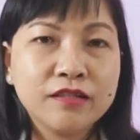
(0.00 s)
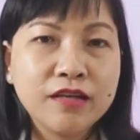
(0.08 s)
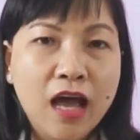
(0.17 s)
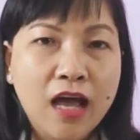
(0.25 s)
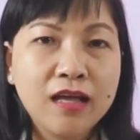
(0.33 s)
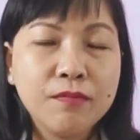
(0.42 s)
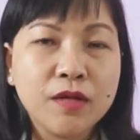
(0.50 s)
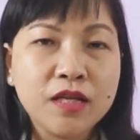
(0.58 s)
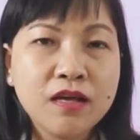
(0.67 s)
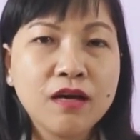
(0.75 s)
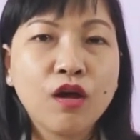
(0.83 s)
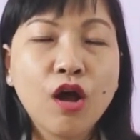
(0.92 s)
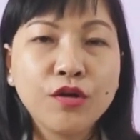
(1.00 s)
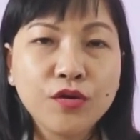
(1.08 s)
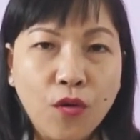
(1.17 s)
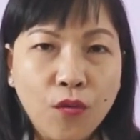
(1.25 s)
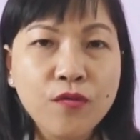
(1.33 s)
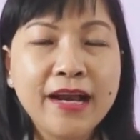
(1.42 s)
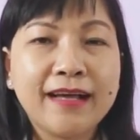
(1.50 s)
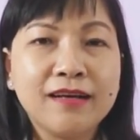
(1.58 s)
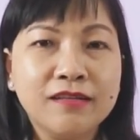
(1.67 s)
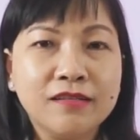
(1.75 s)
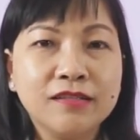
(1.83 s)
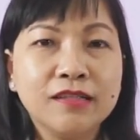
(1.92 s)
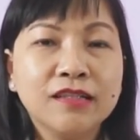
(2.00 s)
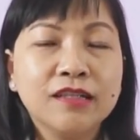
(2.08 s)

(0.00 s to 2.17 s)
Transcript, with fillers: để bệnh nhân có đủ năng lượng